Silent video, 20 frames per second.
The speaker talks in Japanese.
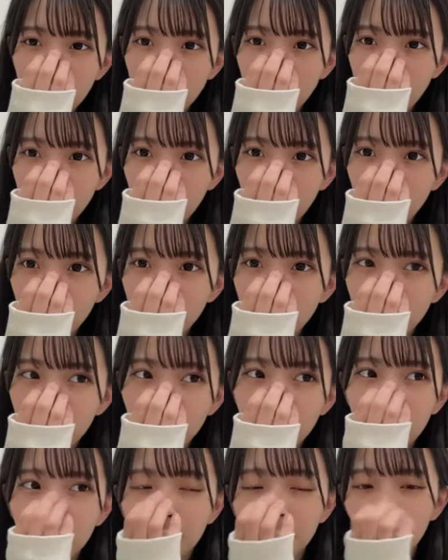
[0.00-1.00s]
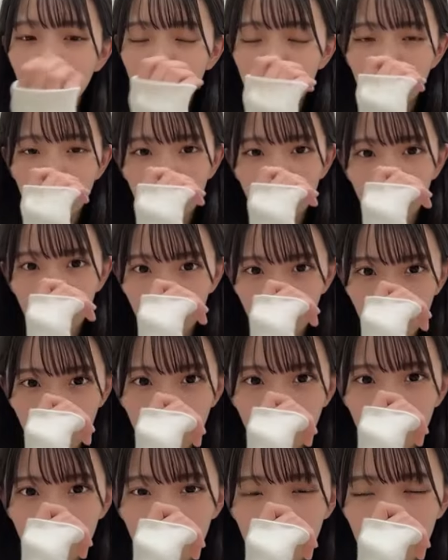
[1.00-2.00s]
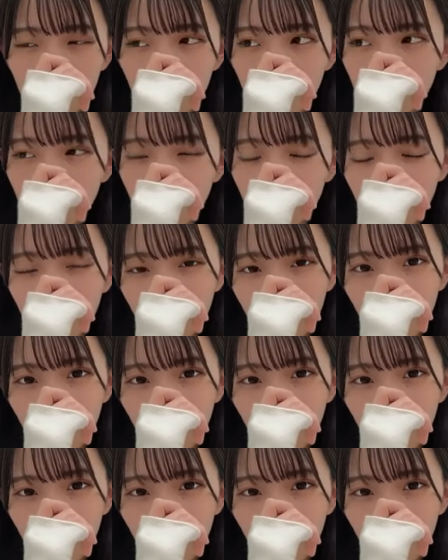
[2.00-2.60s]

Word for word: めっちゃ薄い紫のめっちゃ好